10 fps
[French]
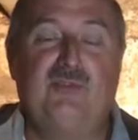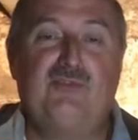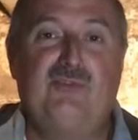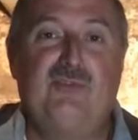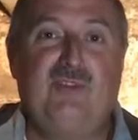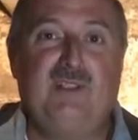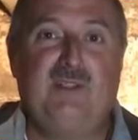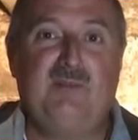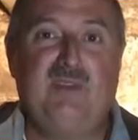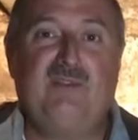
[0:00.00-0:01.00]
Bonjour,
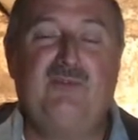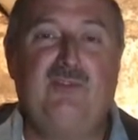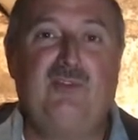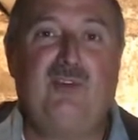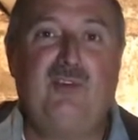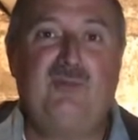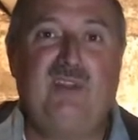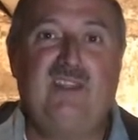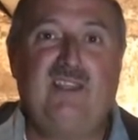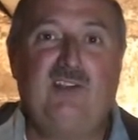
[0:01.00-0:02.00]
bienvenue sur euh,
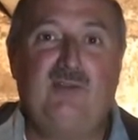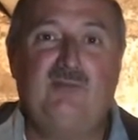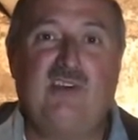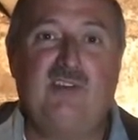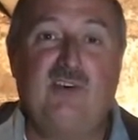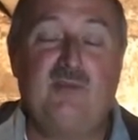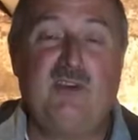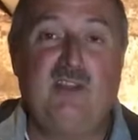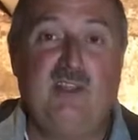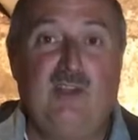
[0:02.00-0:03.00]

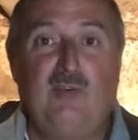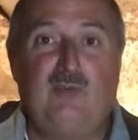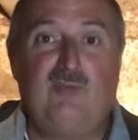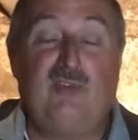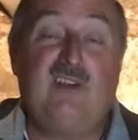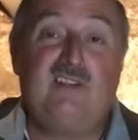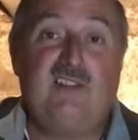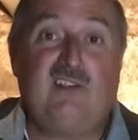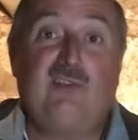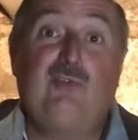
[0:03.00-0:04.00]
brigadelock.com. On pourrait
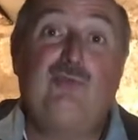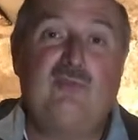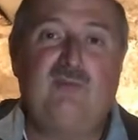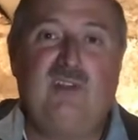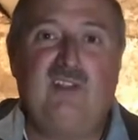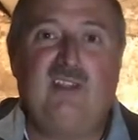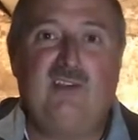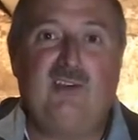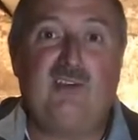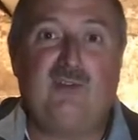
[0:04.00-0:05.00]
dire sous
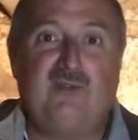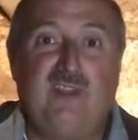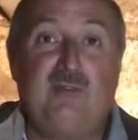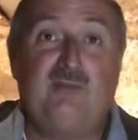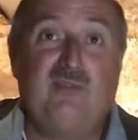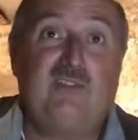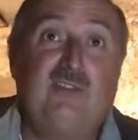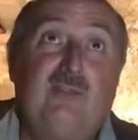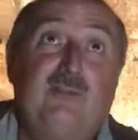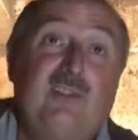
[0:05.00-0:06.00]
brigadelock en fait,
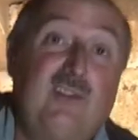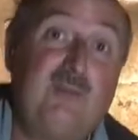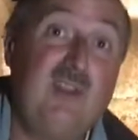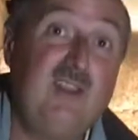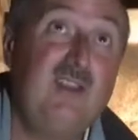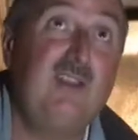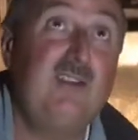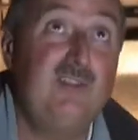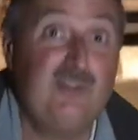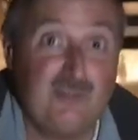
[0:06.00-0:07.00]
puisque nous sommes
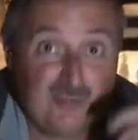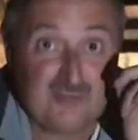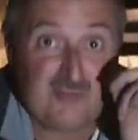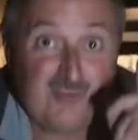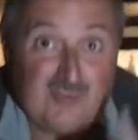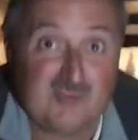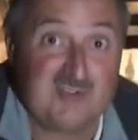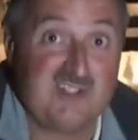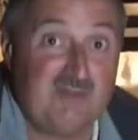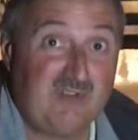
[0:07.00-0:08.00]
sous une
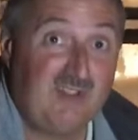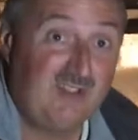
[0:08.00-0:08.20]
locomotive.